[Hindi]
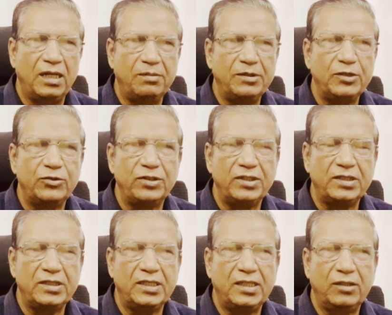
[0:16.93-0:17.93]
आपकी
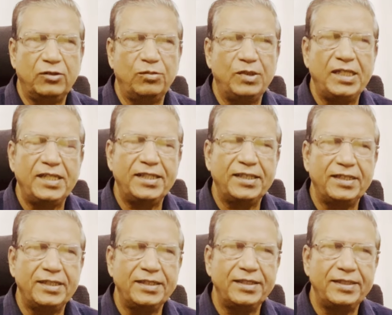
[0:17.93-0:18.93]
स्वस्थता को बनाए
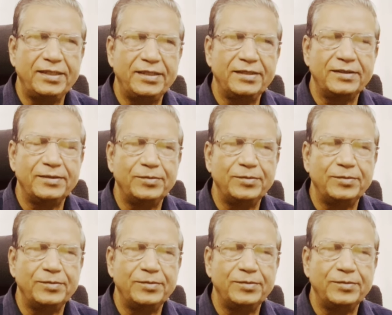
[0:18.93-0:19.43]
रखने के लिए